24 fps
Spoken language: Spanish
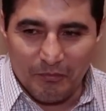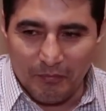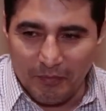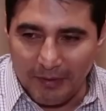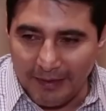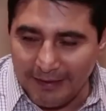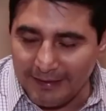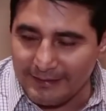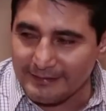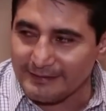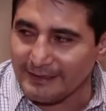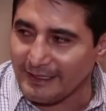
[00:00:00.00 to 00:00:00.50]

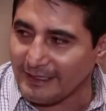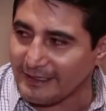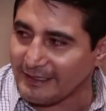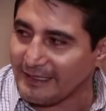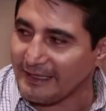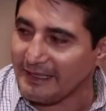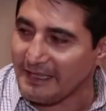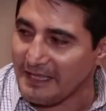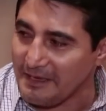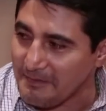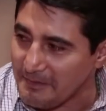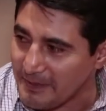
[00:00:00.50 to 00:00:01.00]
Puede ser
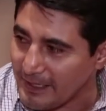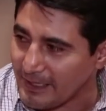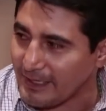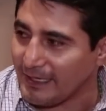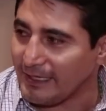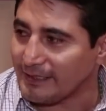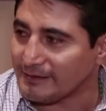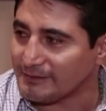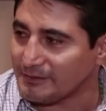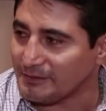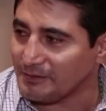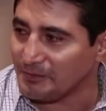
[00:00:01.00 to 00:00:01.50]
que dé el
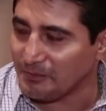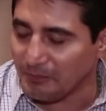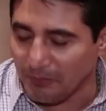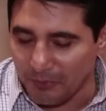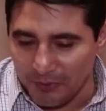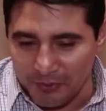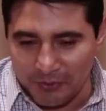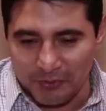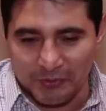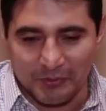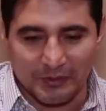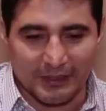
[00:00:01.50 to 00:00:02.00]
viejazo,
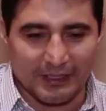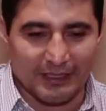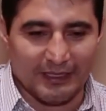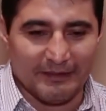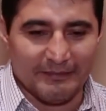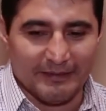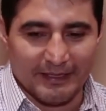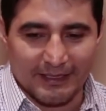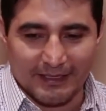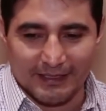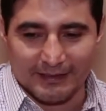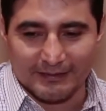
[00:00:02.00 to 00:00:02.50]
pon tú que dé
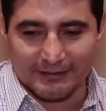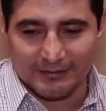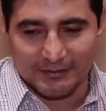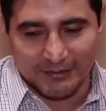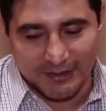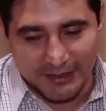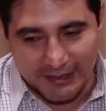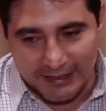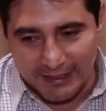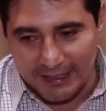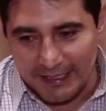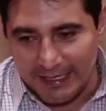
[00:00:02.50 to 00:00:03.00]
el viejazo
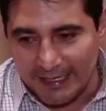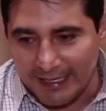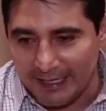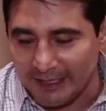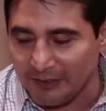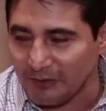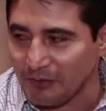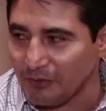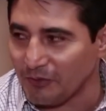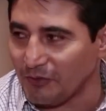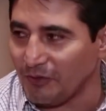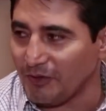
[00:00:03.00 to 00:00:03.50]
y que le
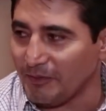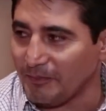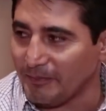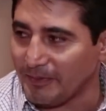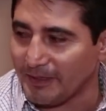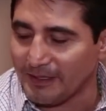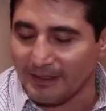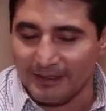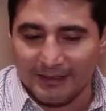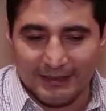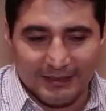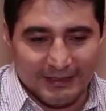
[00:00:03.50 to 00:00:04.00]
agarre un golpe.